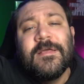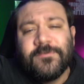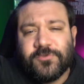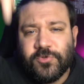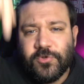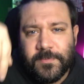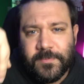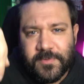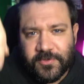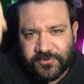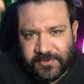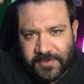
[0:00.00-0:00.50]

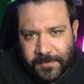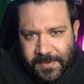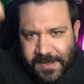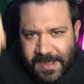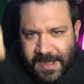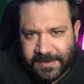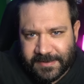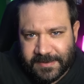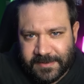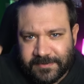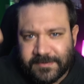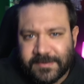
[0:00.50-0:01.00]
sul mio
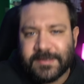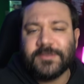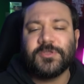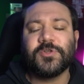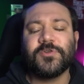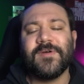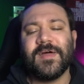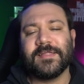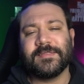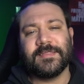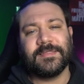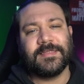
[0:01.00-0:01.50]
subreddit che
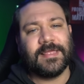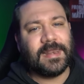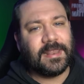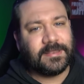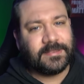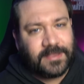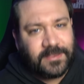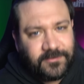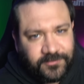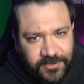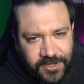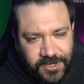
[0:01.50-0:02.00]
trovate nella
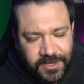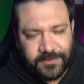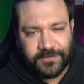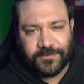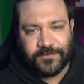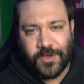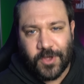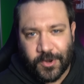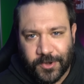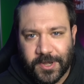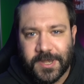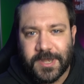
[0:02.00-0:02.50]

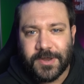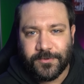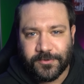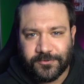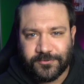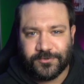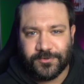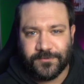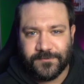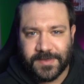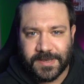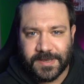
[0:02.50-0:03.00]
descrizione di questo